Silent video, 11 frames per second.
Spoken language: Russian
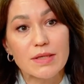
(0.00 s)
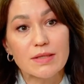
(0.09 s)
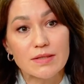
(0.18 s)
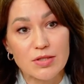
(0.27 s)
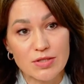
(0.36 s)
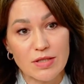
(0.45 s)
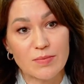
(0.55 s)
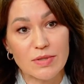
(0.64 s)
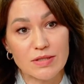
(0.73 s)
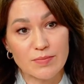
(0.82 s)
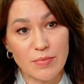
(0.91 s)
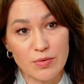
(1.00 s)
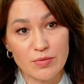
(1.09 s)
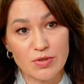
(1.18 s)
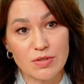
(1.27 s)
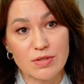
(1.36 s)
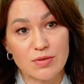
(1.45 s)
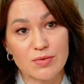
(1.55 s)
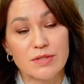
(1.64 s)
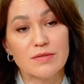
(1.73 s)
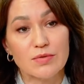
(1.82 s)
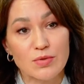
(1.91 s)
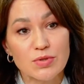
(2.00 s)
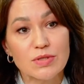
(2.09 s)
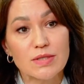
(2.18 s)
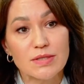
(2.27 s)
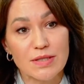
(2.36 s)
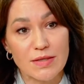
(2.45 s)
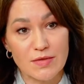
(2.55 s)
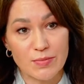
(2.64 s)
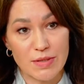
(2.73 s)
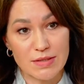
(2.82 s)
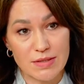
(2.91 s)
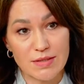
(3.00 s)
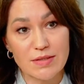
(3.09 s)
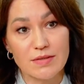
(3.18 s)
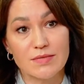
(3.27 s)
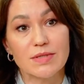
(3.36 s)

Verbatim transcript: генетической предрасположенностью на 99%